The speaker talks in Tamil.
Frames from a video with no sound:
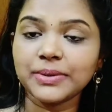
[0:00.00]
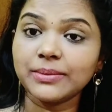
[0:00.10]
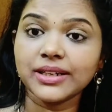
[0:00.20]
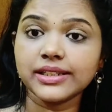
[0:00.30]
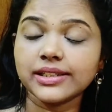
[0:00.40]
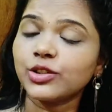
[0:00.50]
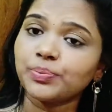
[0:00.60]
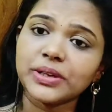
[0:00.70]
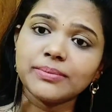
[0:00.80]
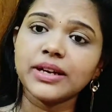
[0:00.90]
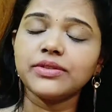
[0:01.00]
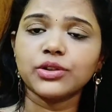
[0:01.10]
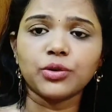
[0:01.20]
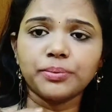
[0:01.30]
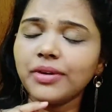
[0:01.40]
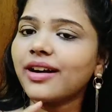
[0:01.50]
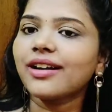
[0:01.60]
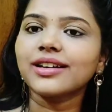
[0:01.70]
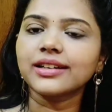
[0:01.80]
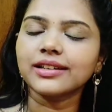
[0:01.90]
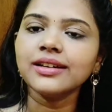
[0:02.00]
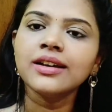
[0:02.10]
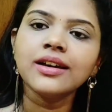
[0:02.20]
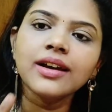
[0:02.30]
பிக்மெண்டேஷன் ஸோ பிக்மெண்ட் வந்து ரொம்ப அழகாக இருக்குது